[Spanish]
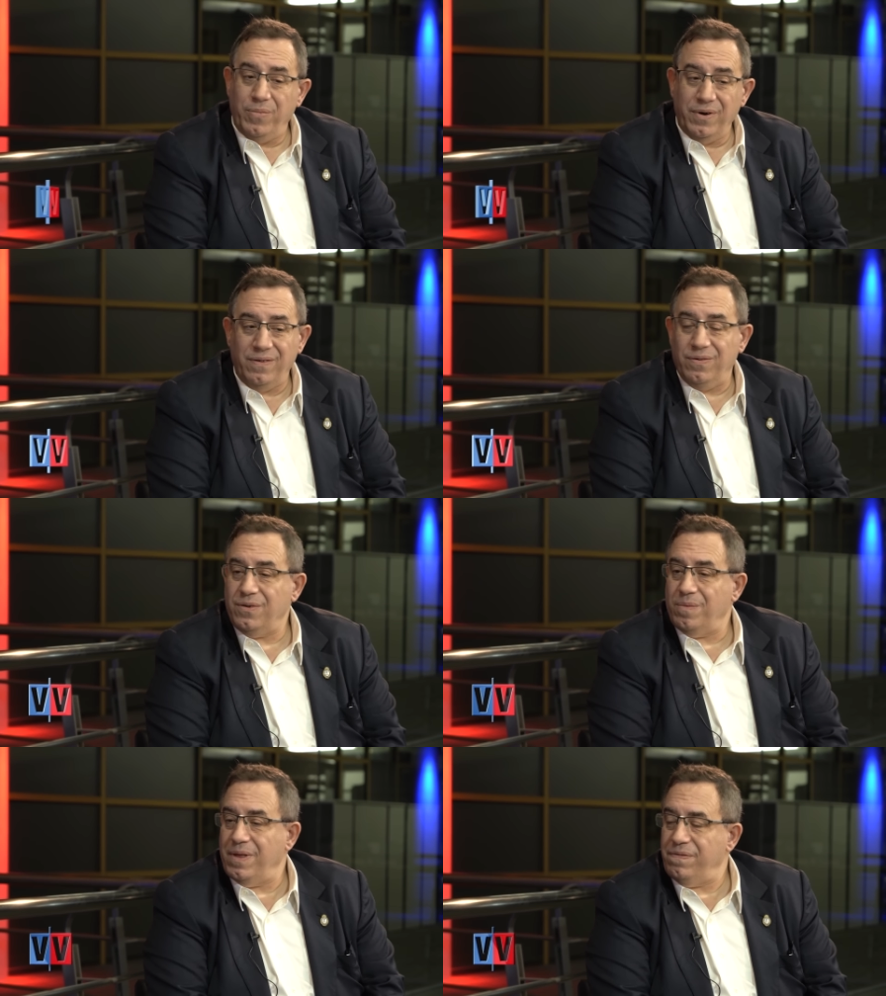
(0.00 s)
Por eso
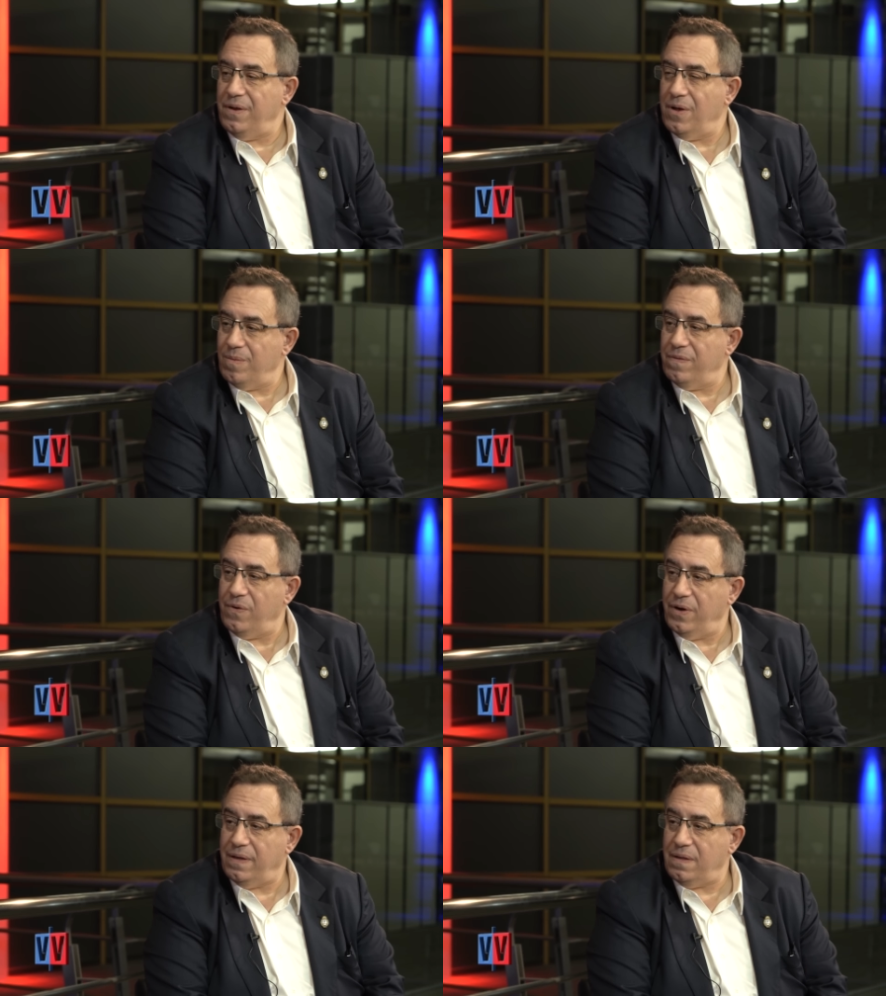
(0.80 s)
yo me defino como
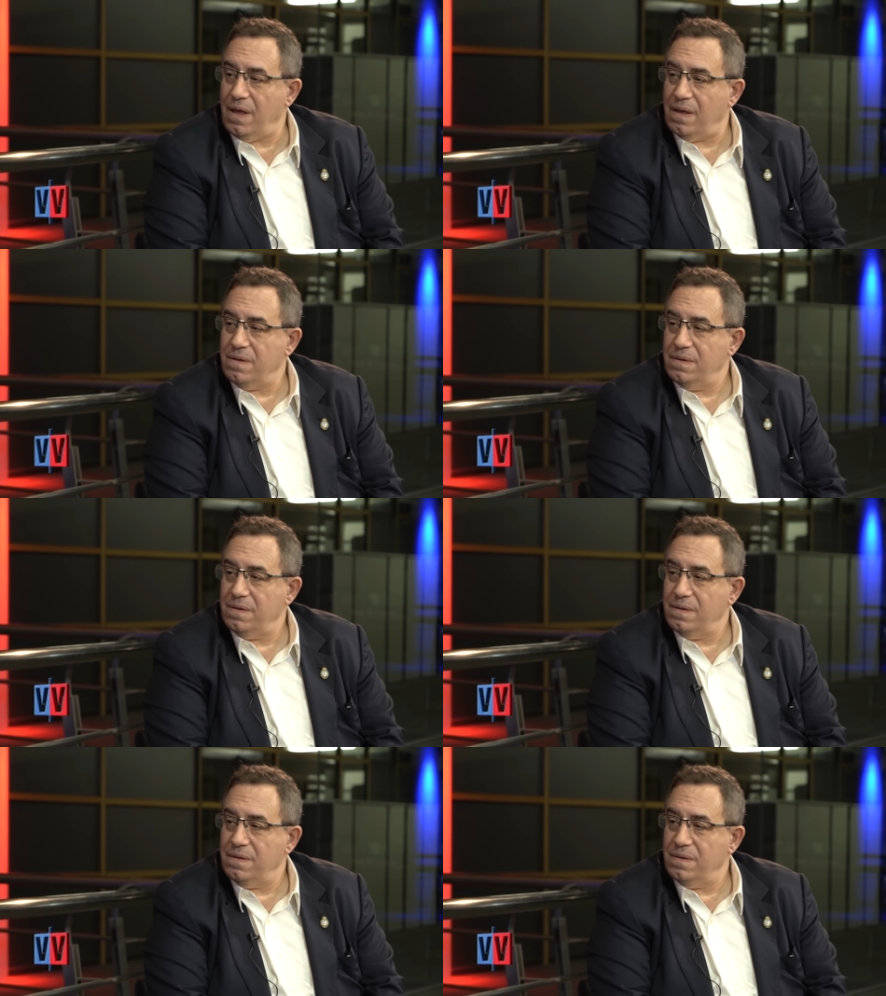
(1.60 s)
forista.